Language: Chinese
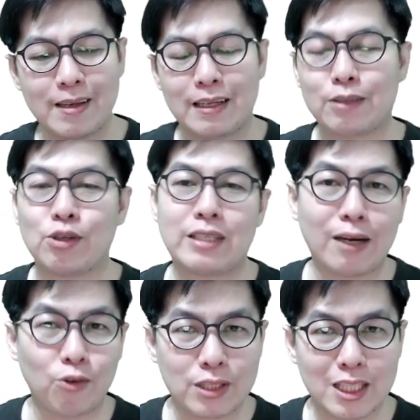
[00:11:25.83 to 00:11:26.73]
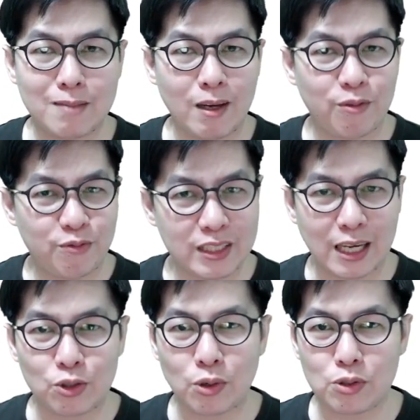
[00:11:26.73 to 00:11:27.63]
他说，《三国志》里面有非
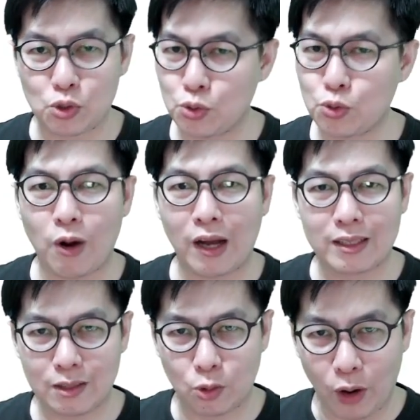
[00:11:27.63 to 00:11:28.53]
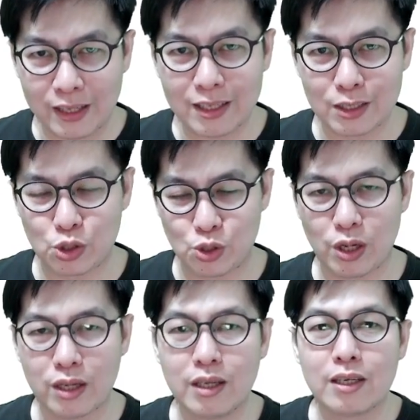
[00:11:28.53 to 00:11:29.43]
常多主管管理学，